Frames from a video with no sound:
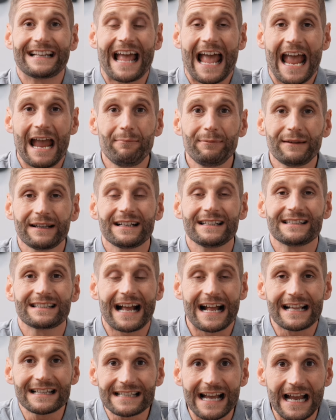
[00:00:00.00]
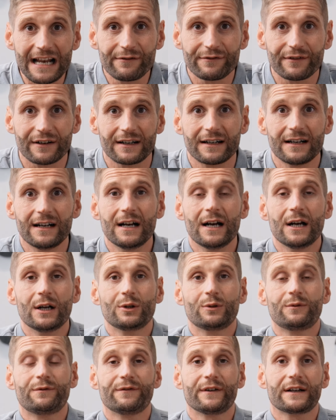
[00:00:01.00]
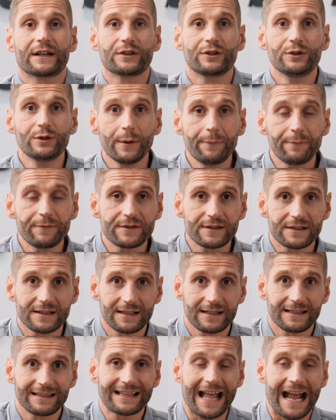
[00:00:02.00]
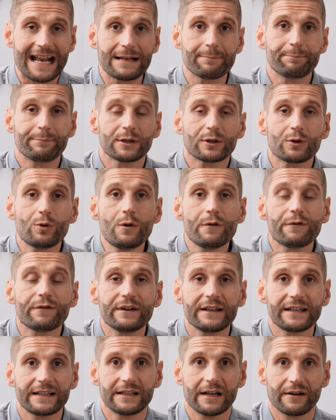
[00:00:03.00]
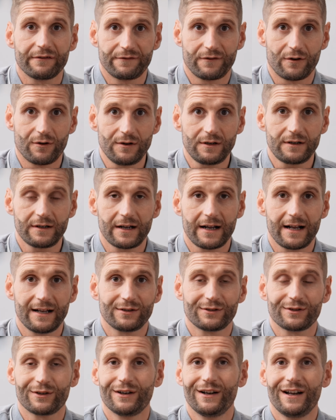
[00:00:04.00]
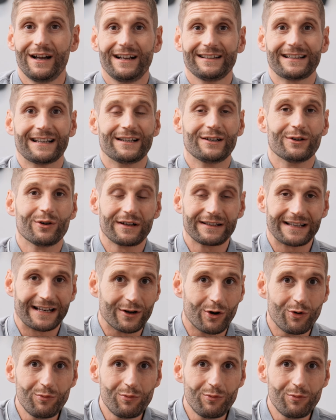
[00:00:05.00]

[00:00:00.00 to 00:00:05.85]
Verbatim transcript: Geheimtrick ist ganz einfach. Verknüpfst deinen beruflichen Erfolg, also deine, deine